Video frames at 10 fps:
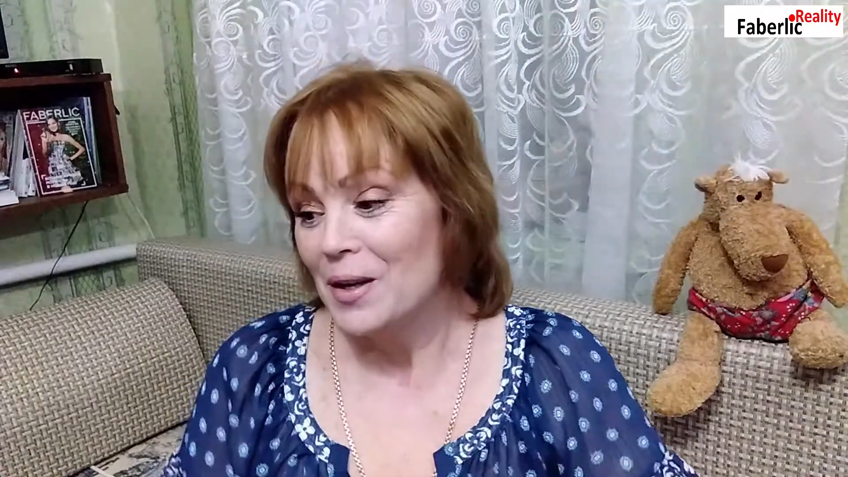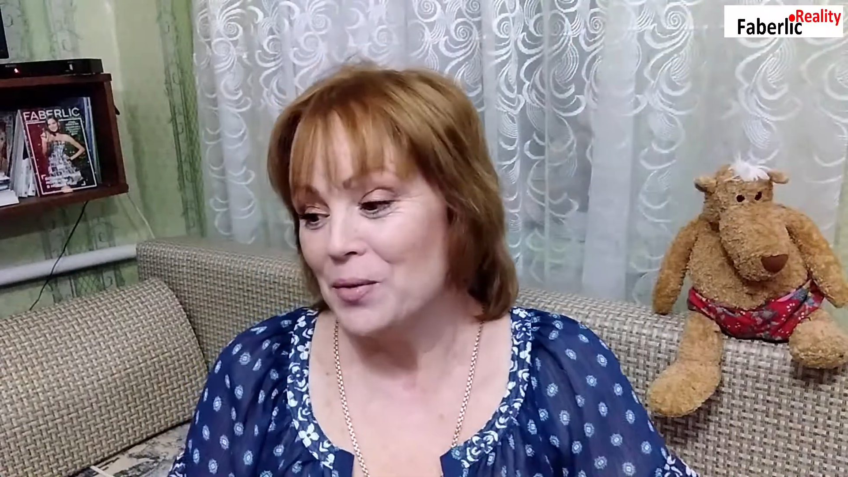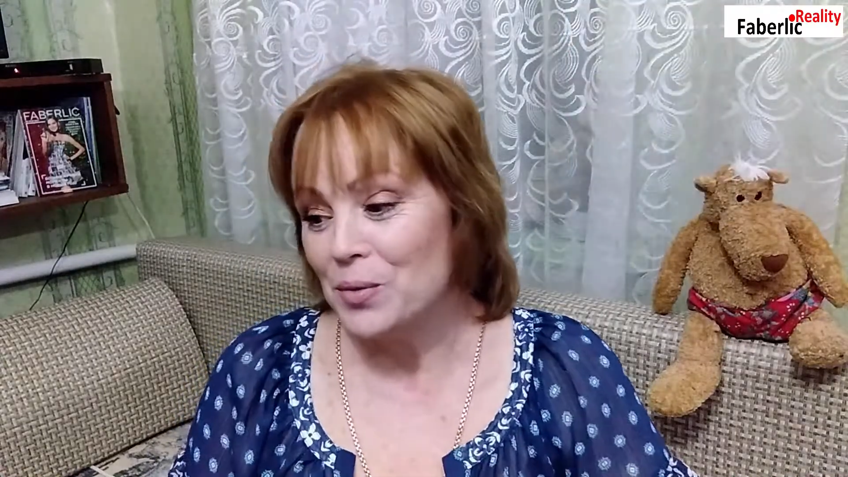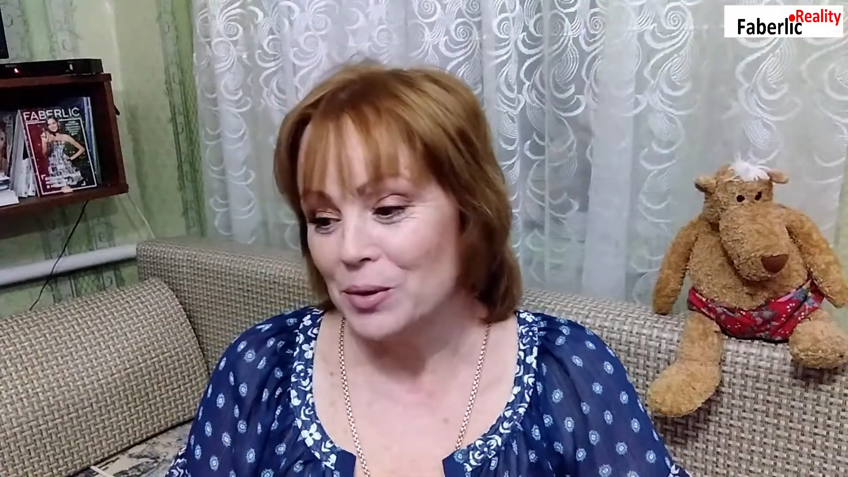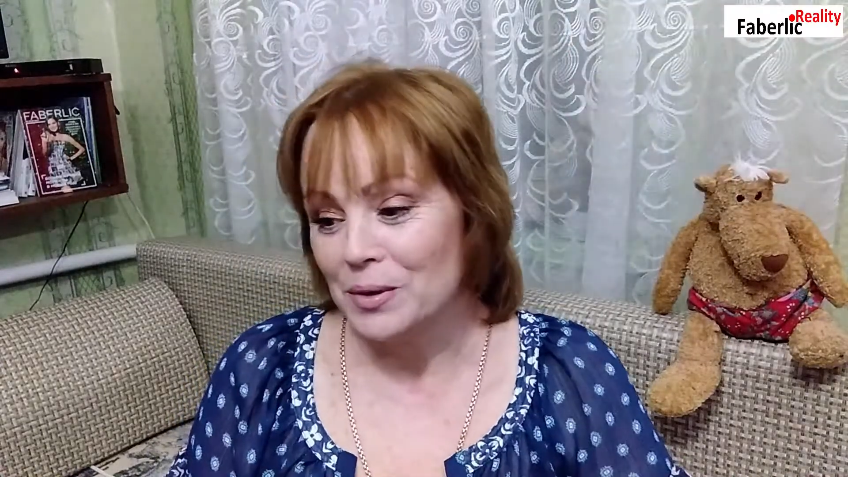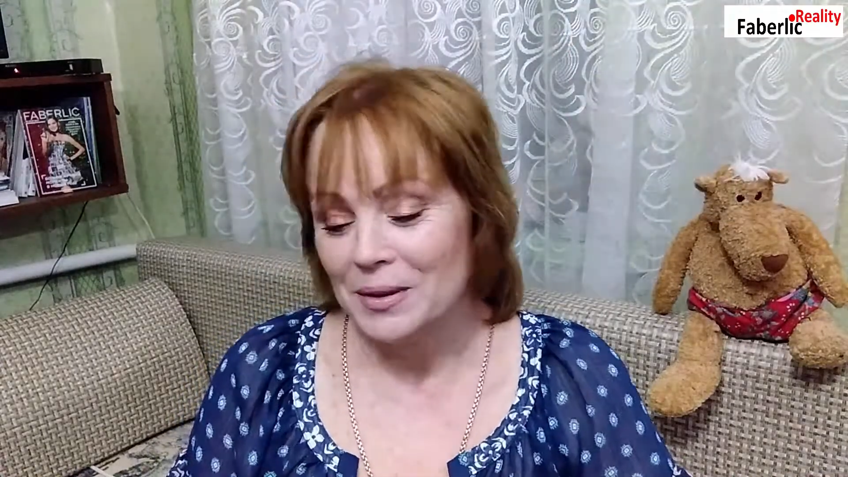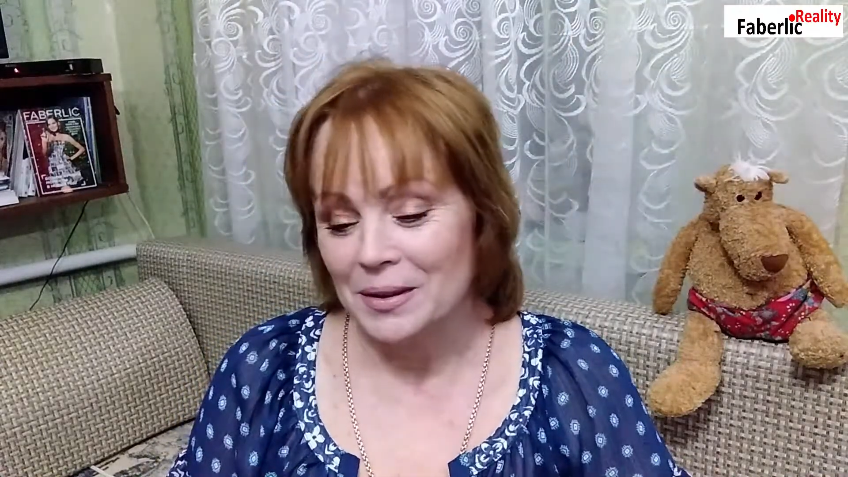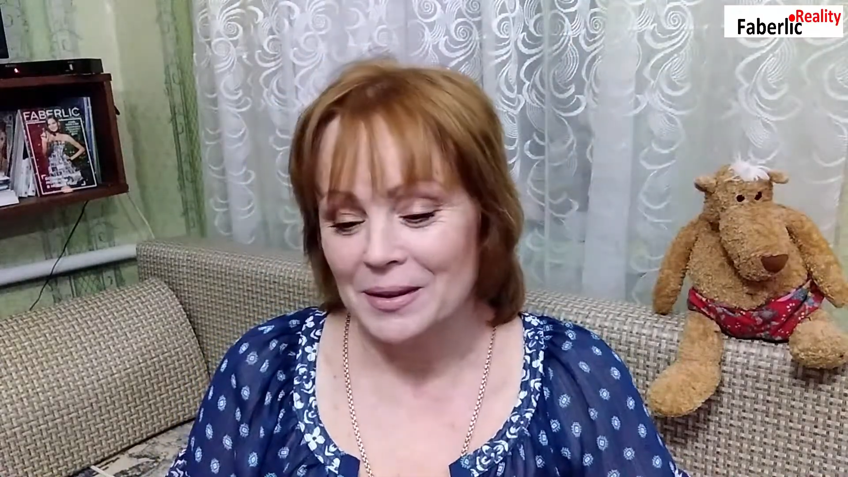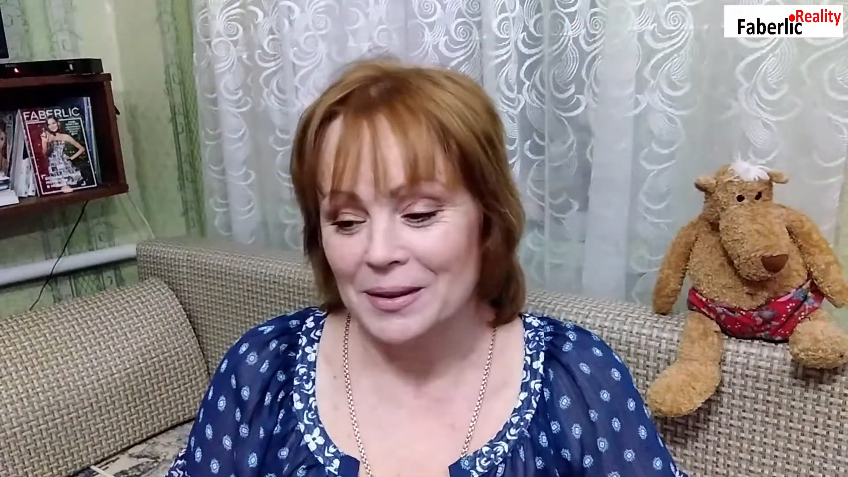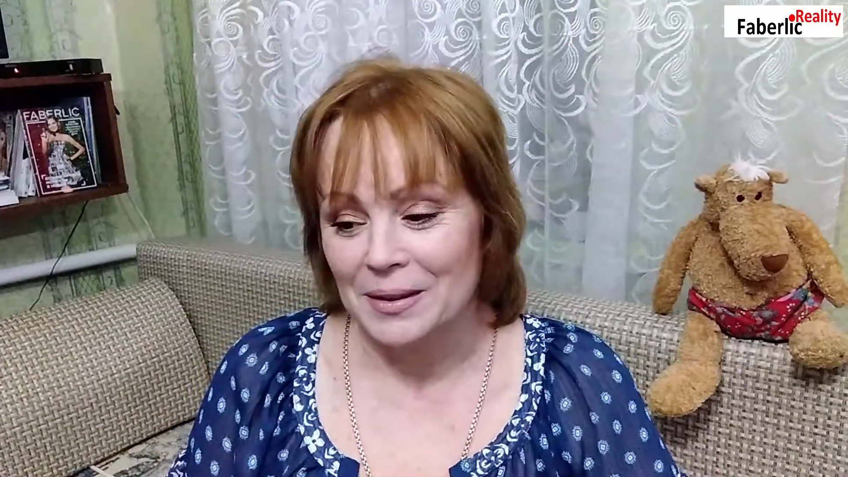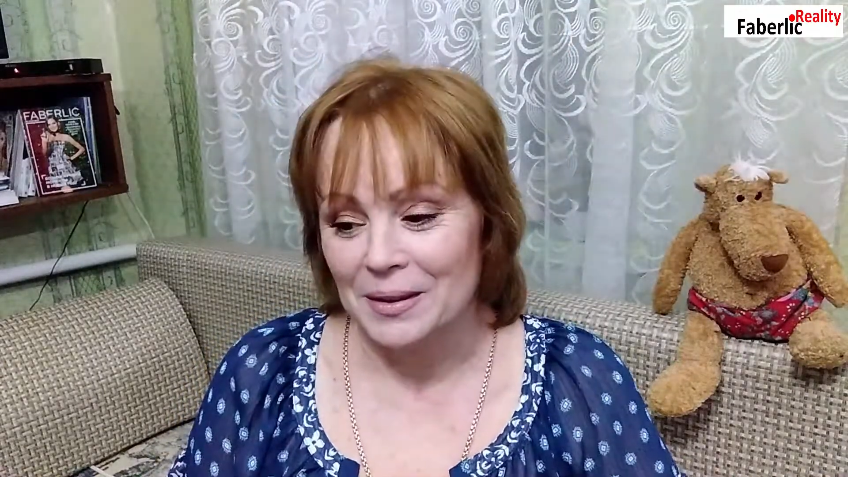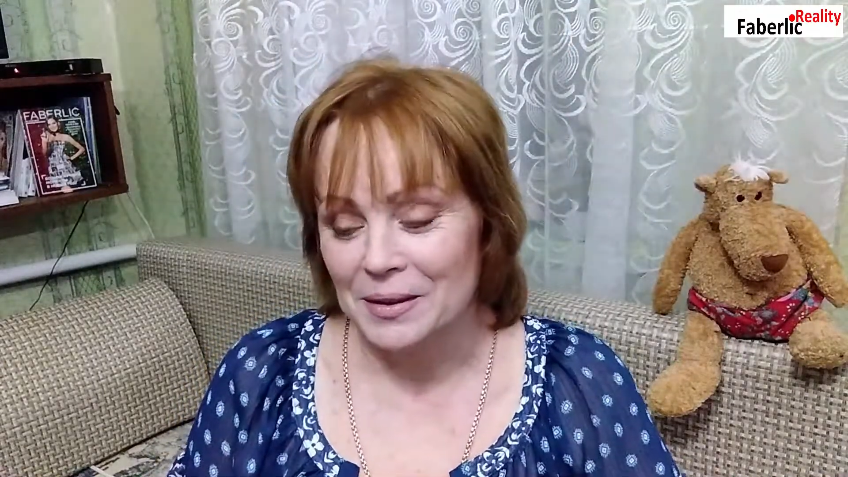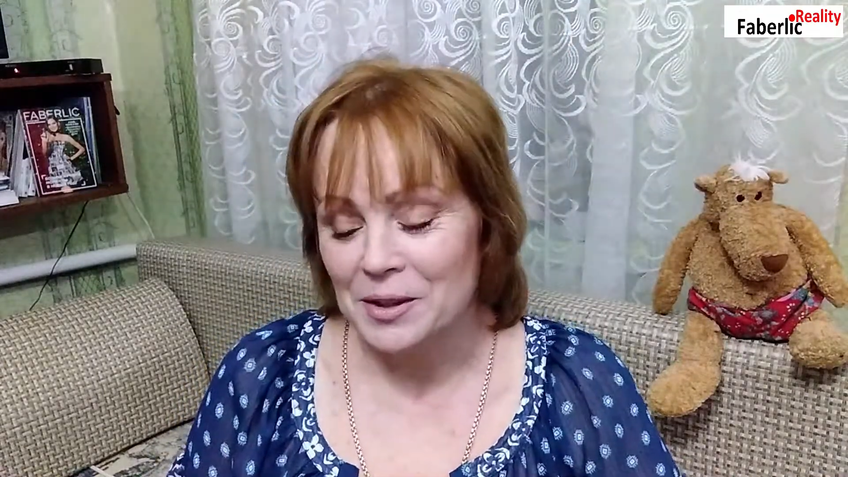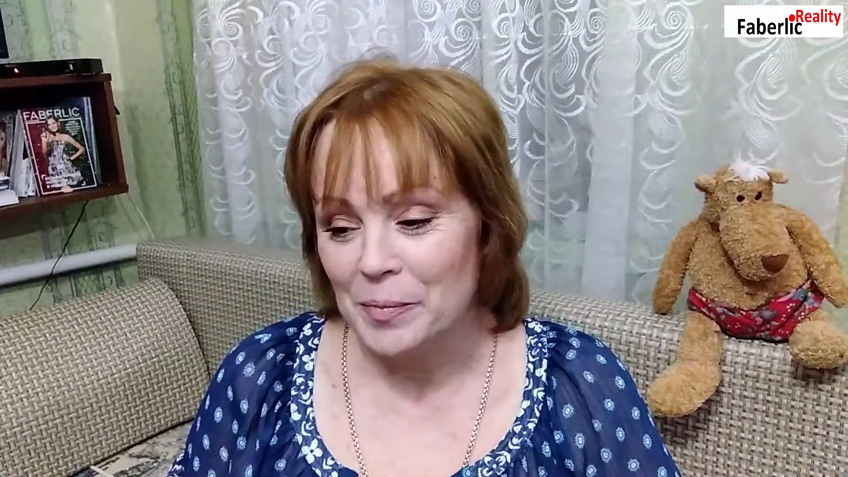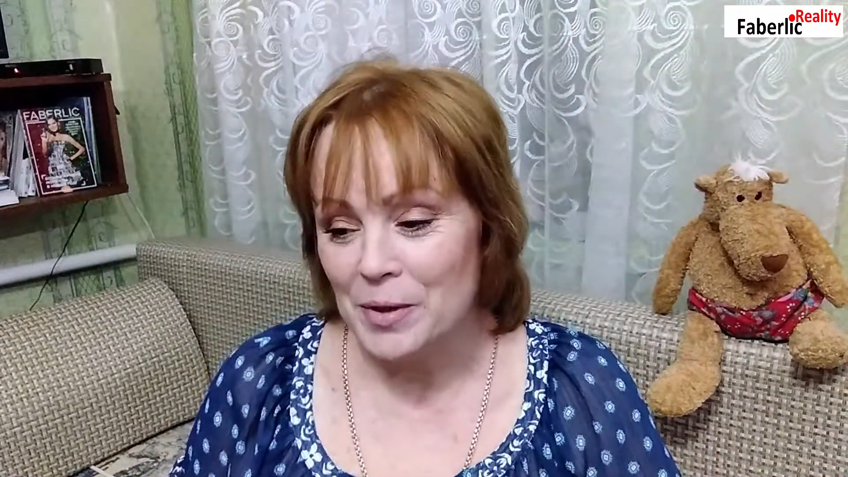Вот.
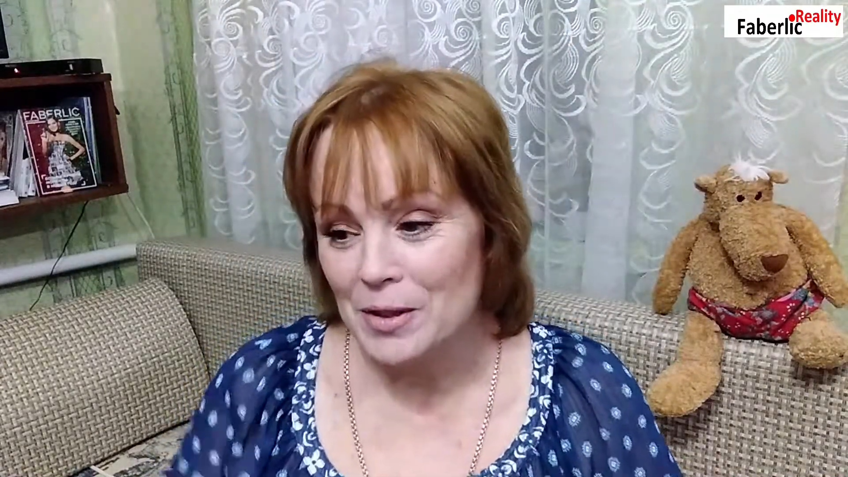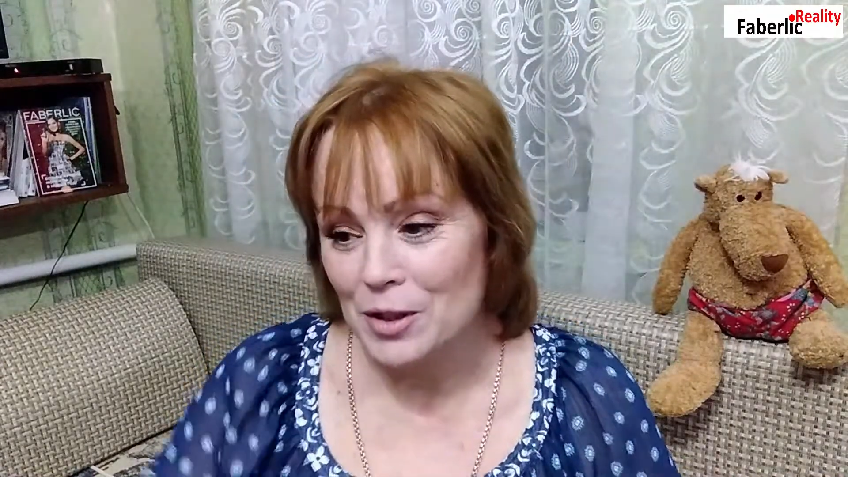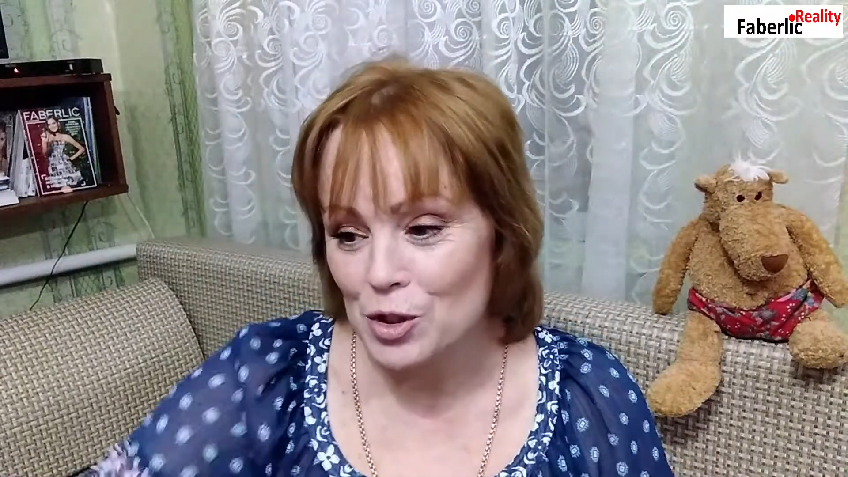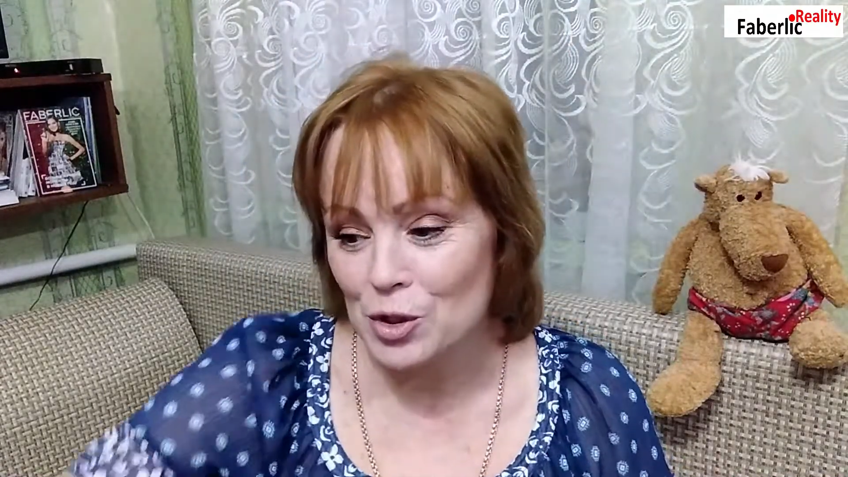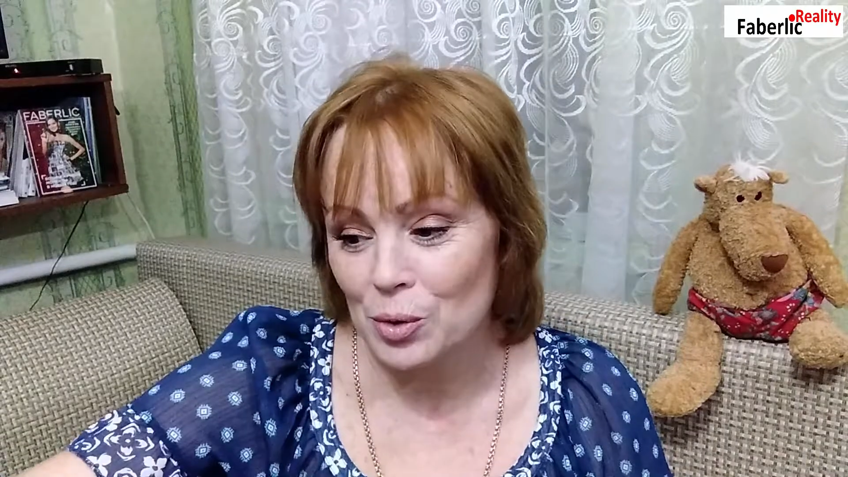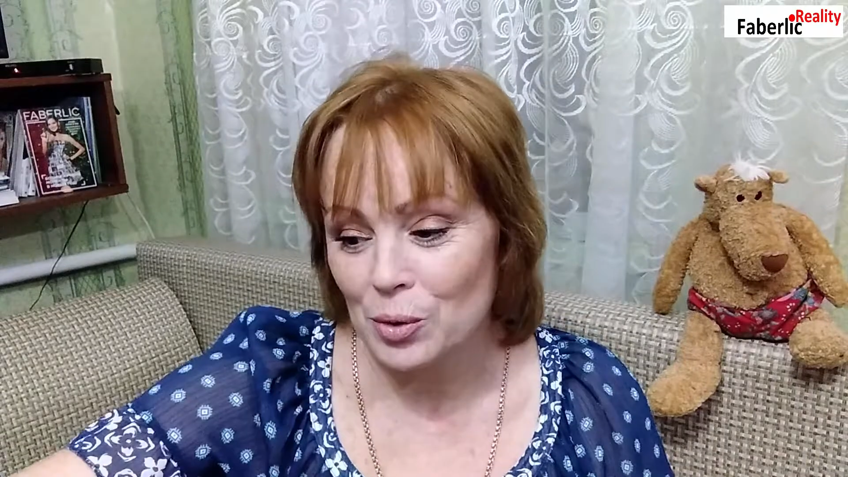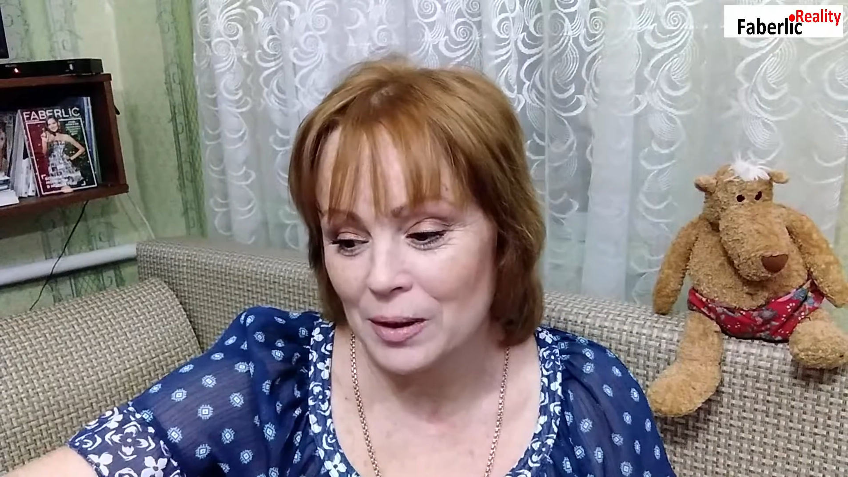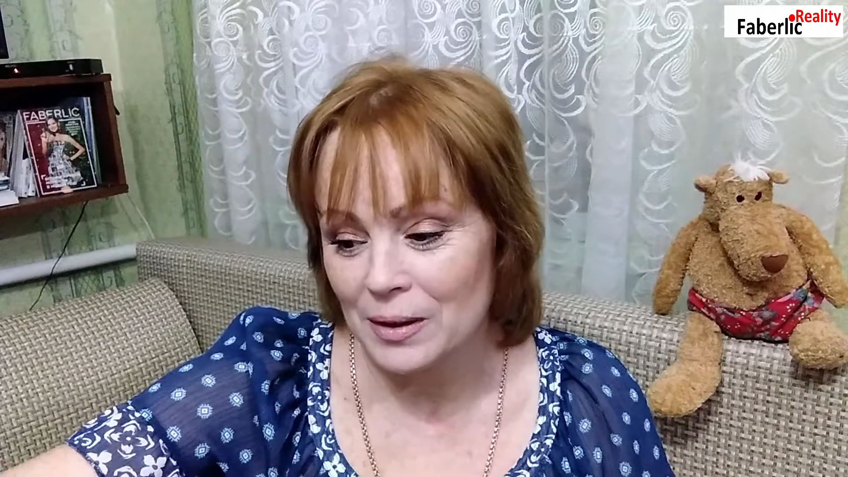Э, теперь, значит, что?